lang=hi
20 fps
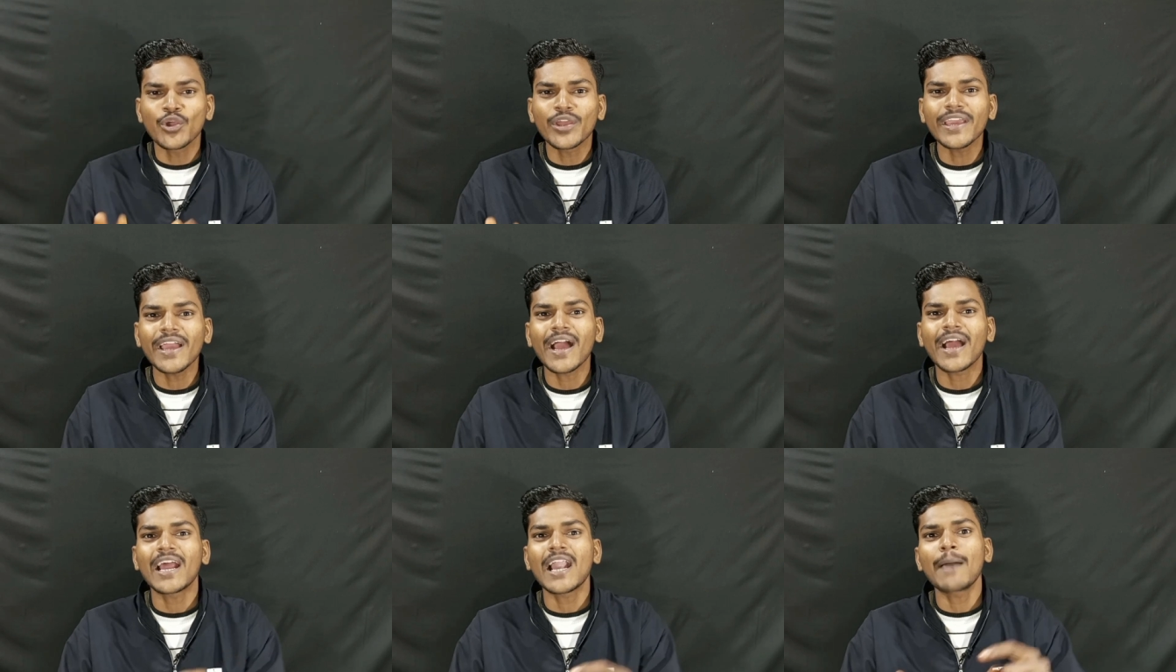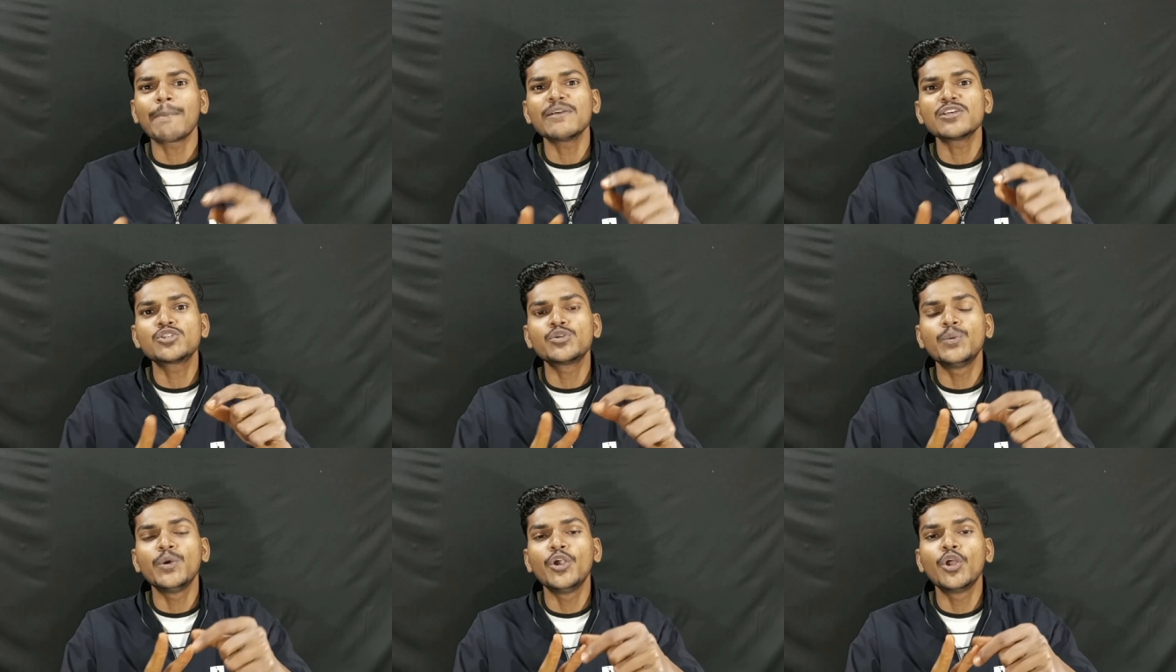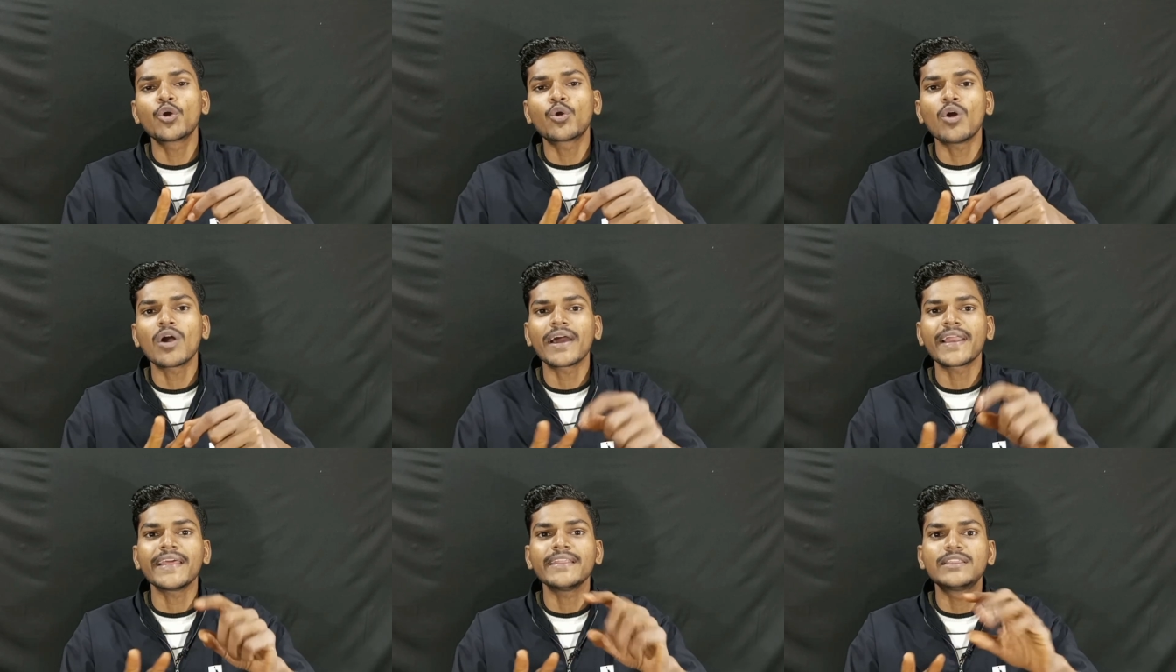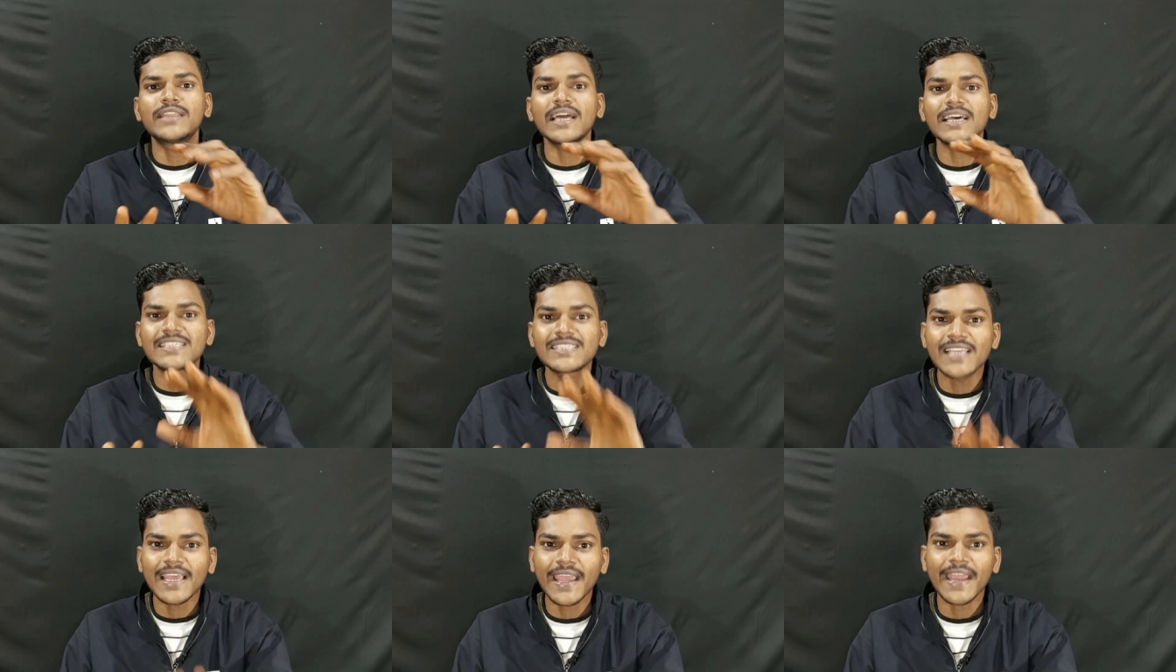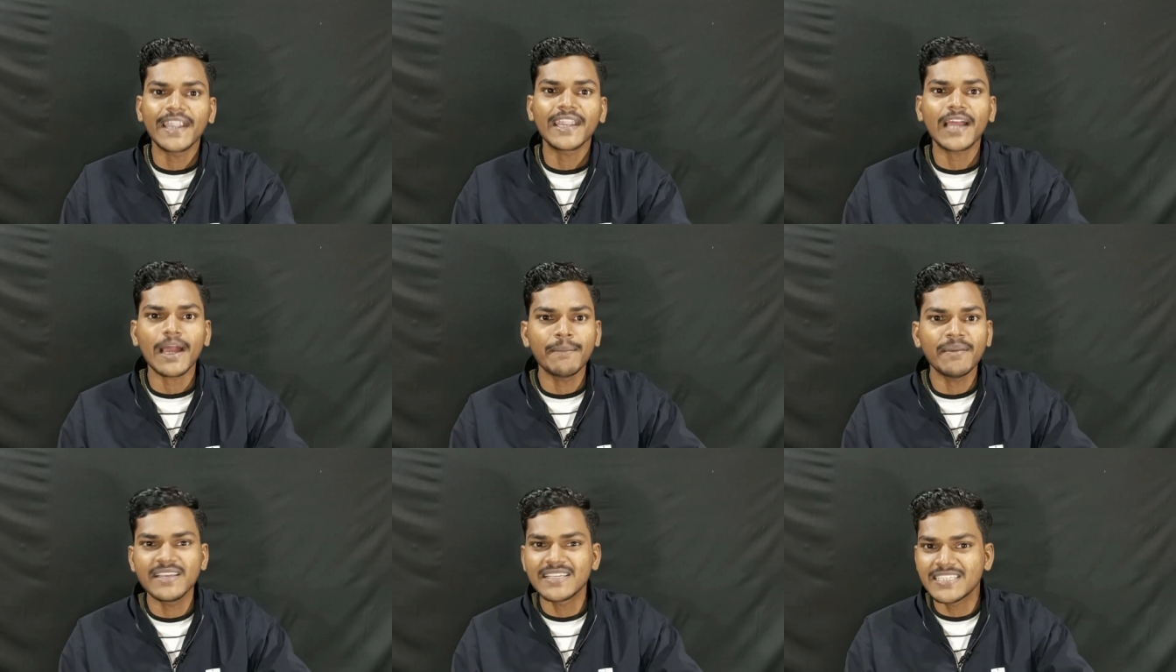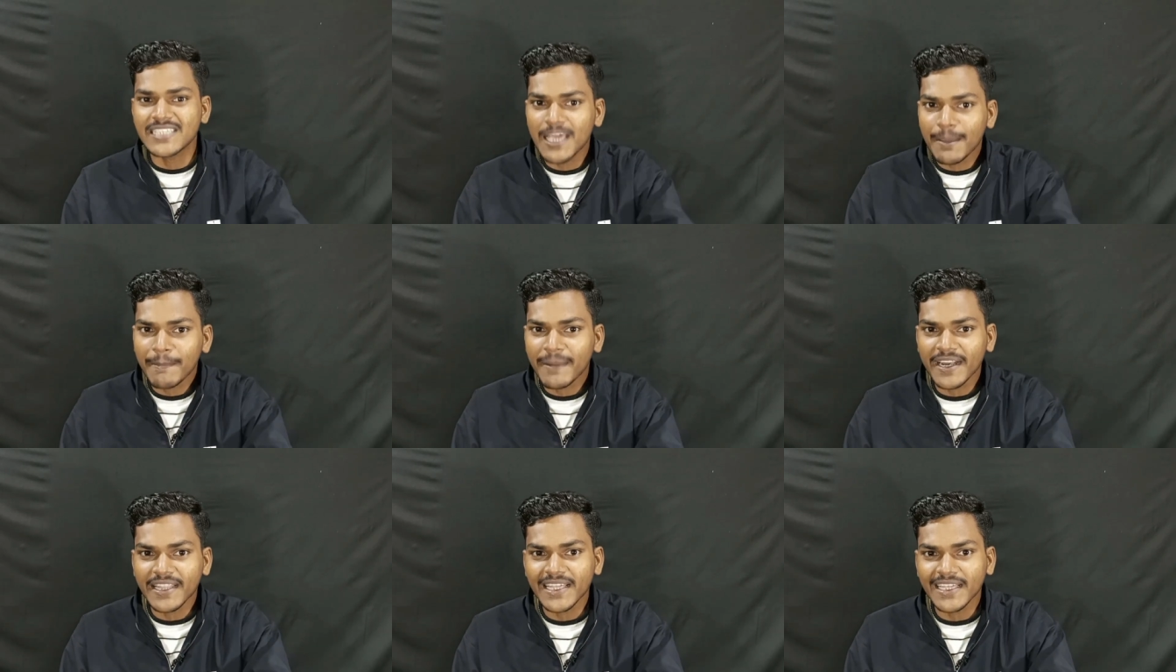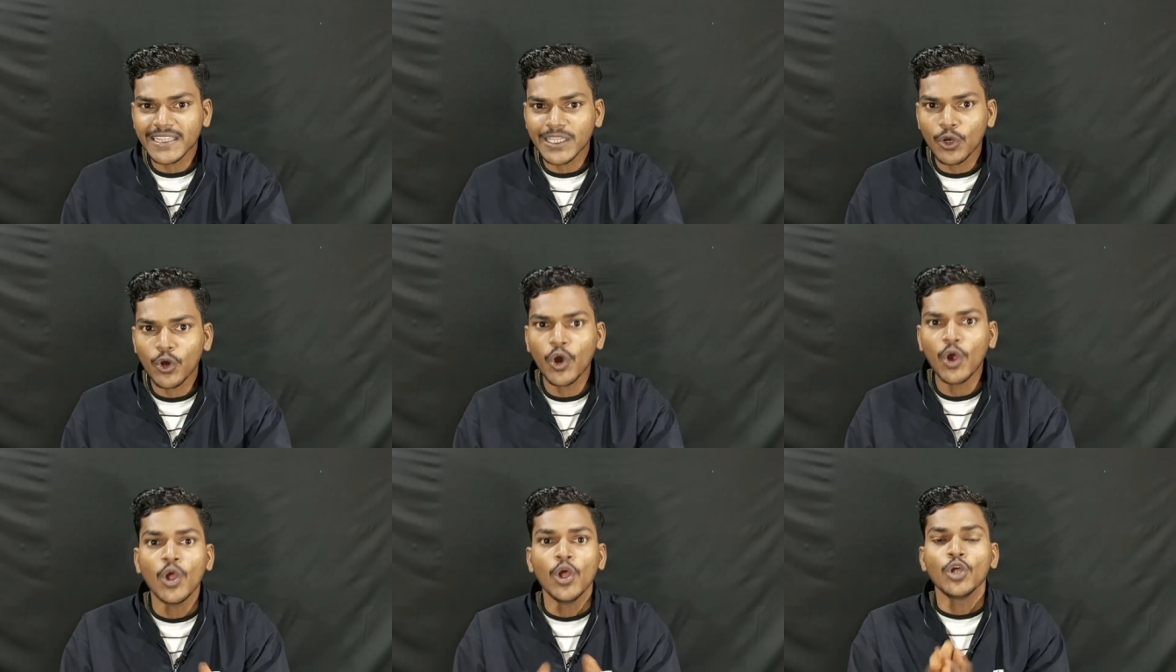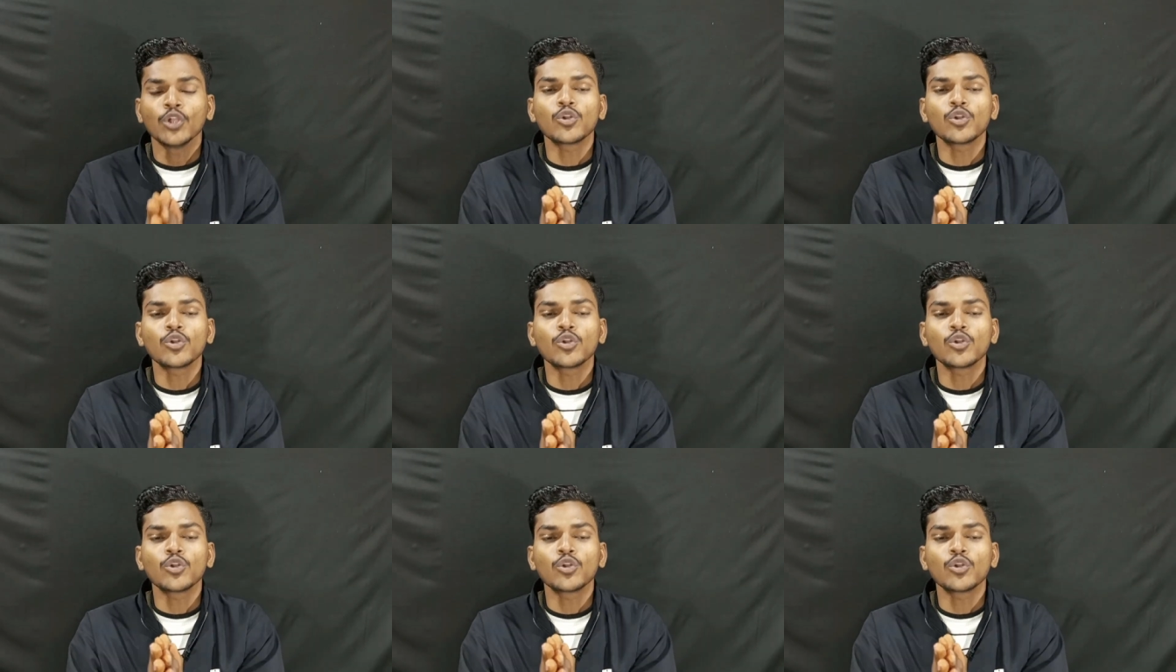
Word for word: क्योंकि अगर आप इस वीडियो को अगर दस सेकंड का भी स्किप कर देते हो